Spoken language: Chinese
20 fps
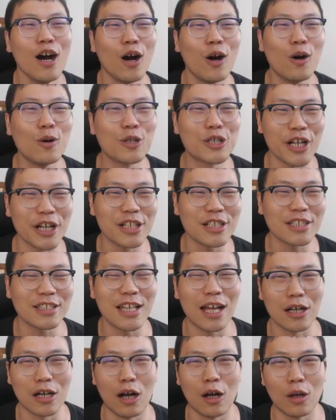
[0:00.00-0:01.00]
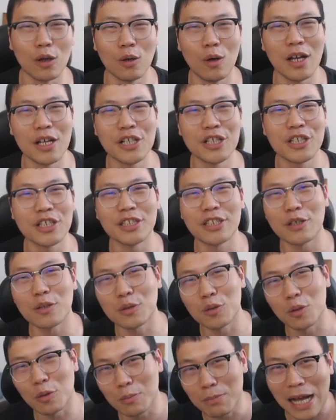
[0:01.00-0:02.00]
后视 H 三，然后罗恩直接
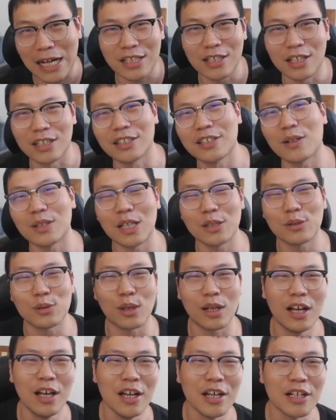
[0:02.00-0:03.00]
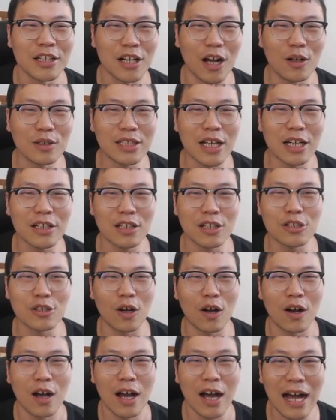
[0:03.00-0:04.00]
就从马上掉下去了。然后在这的时
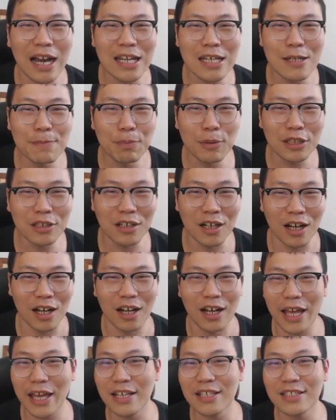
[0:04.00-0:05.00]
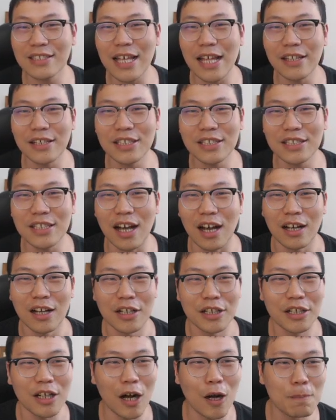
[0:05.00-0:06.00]
候，哈利波特 A 三的象，
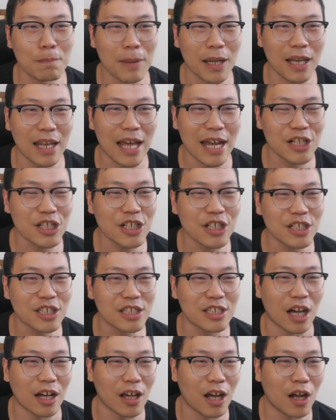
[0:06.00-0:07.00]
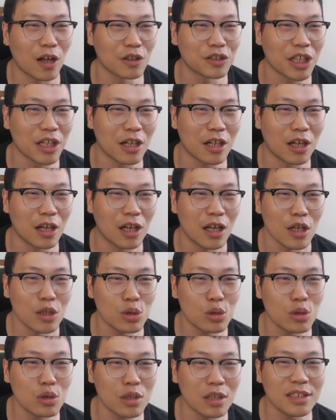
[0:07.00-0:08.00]
然后本来是想要这个
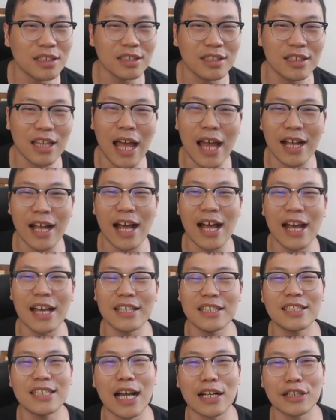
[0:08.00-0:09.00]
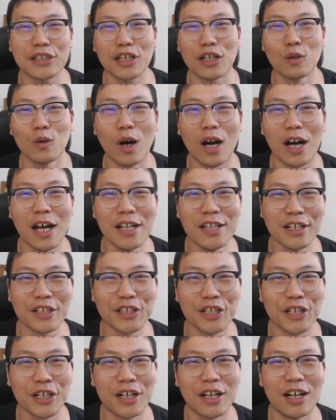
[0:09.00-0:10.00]
去探看一下这个罗恩的
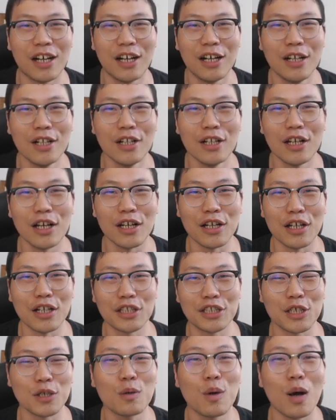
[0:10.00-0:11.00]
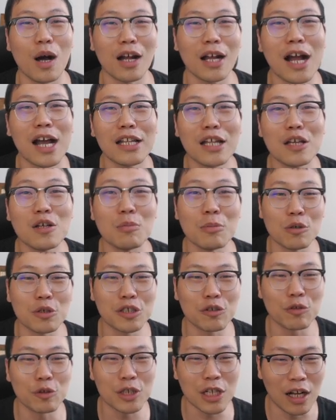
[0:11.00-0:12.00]
这个呃情况，看看他有没有
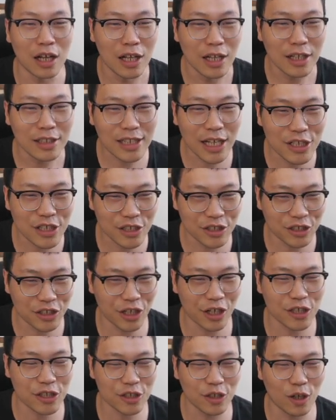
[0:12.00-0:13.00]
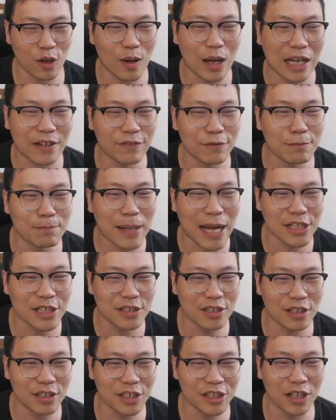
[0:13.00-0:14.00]
受伤。但是这个时候 F 八
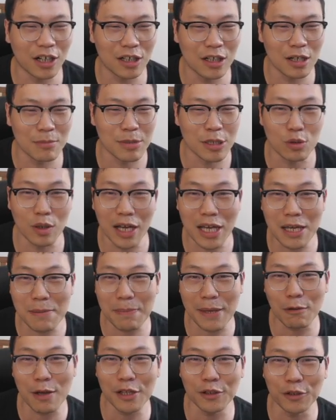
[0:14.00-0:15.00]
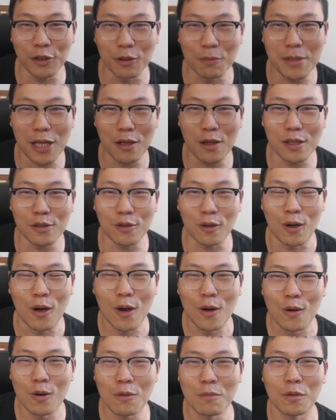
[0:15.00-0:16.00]
车的这个赫敏说：“哎，别乱动，别乱动，
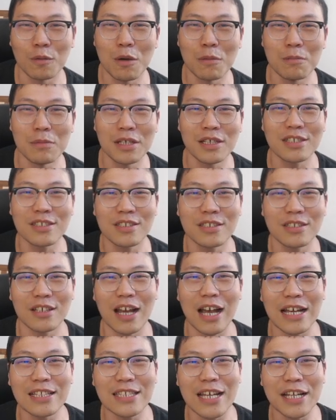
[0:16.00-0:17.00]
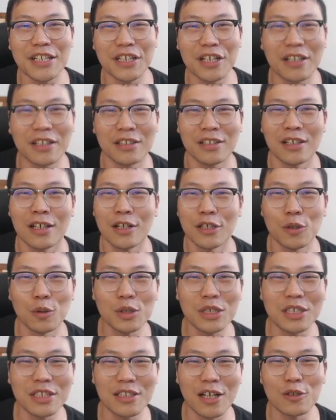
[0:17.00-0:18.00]
我我们还在这个
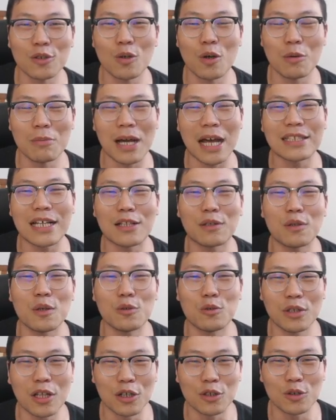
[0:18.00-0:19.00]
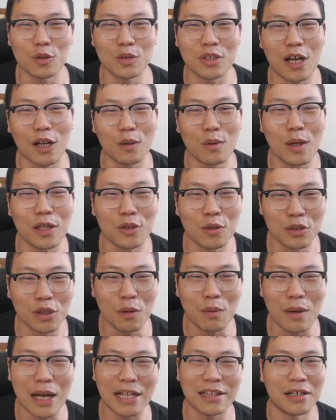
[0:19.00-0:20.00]
游戏当中，我们还在对局当中，你要乱动
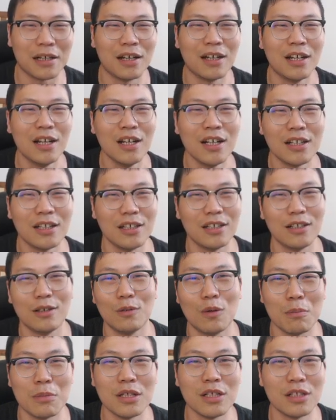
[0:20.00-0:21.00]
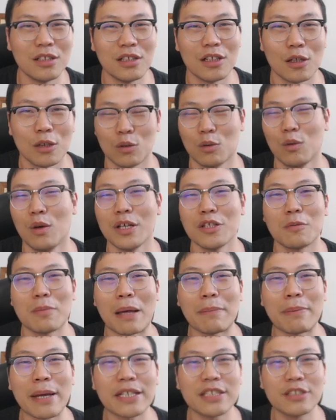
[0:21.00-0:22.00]
的话，那呃我们罗恩就
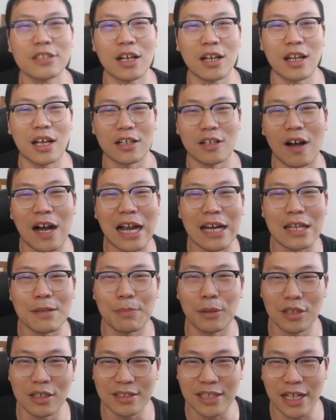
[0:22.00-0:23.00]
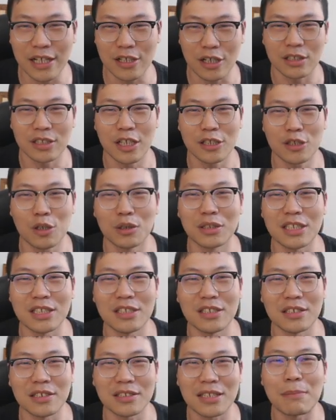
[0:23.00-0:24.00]
白白牺牲了。”然后哈利波特在这儿接受了
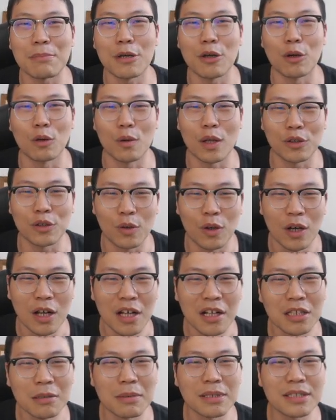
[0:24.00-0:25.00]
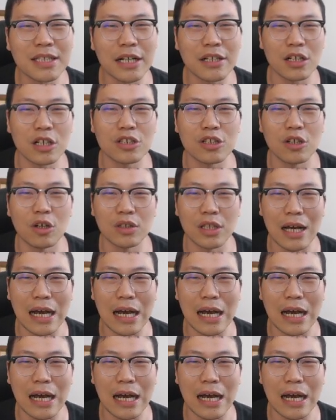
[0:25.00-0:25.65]
提醒，才没有乱动。那么在这的时候